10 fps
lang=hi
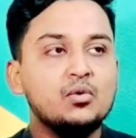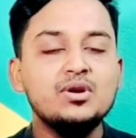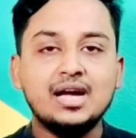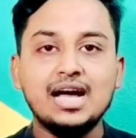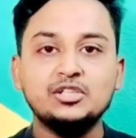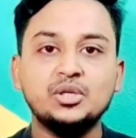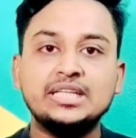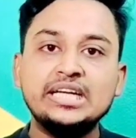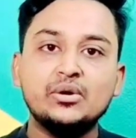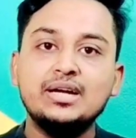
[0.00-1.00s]
उनका जो
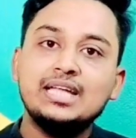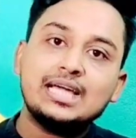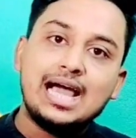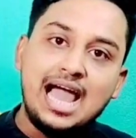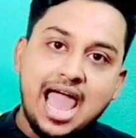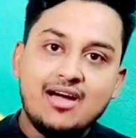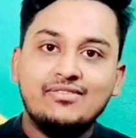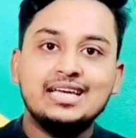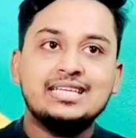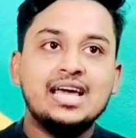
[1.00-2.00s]
टी ट्वेंटी का
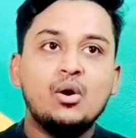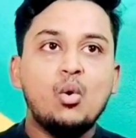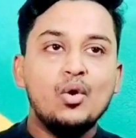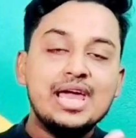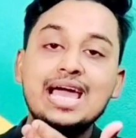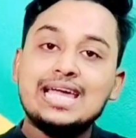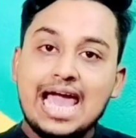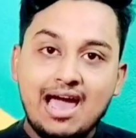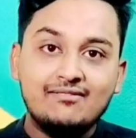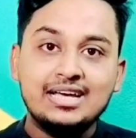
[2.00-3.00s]
एवरेज है ओडीआई
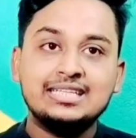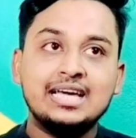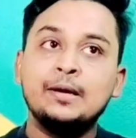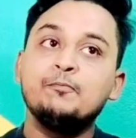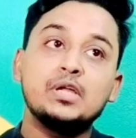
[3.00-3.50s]
का एवरेज है